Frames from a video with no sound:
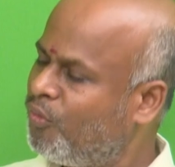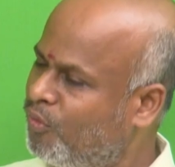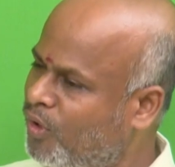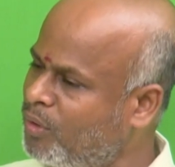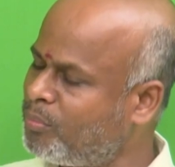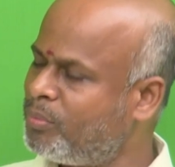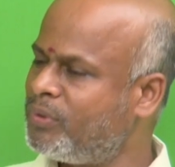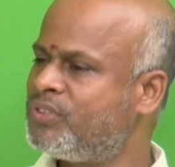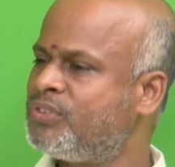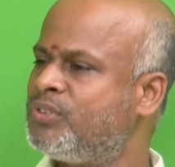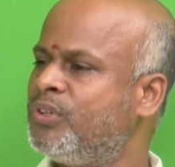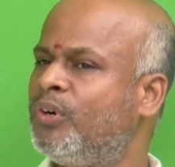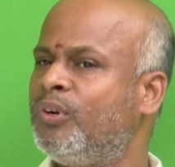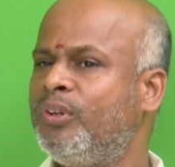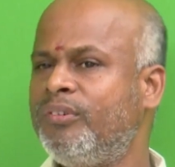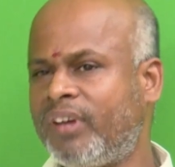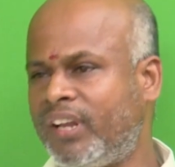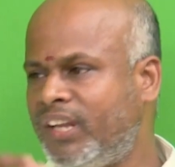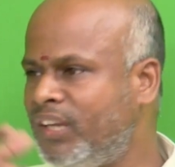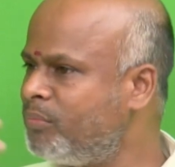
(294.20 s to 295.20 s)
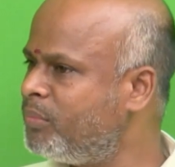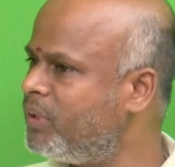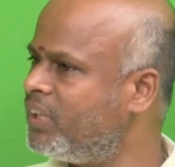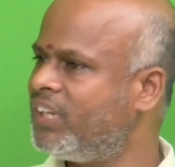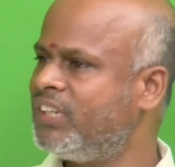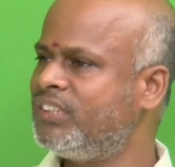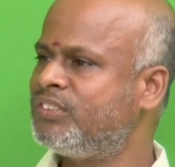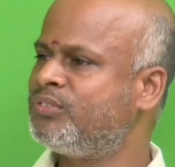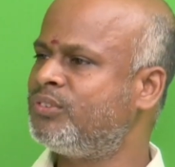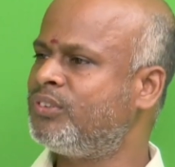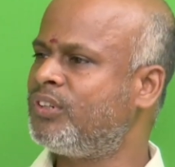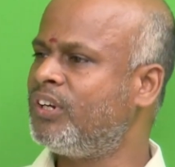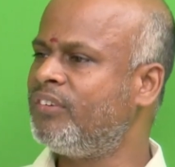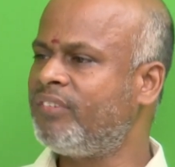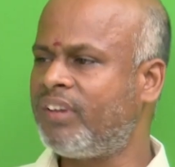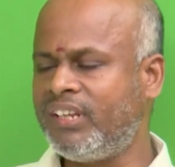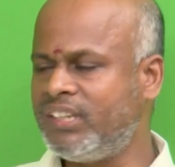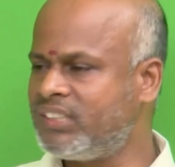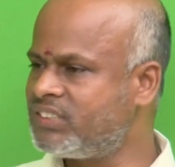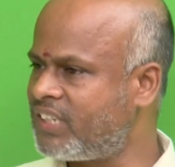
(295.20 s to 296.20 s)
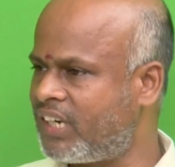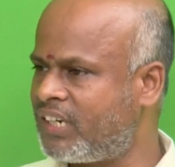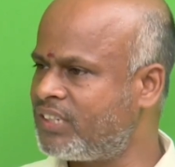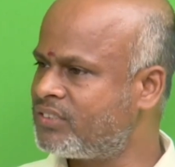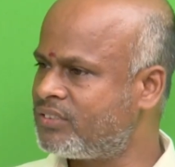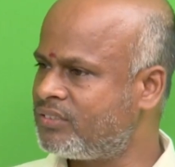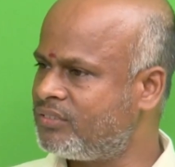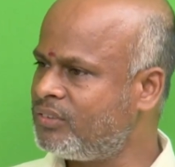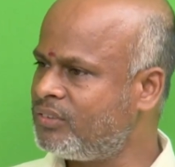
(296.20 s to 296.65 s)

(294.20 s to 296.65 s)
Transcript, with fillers: వాడు పిచ్చోడు ఇవన్నీ బెదిరిస్తుంటాడు ఇవన్నీ స్టెంట్స్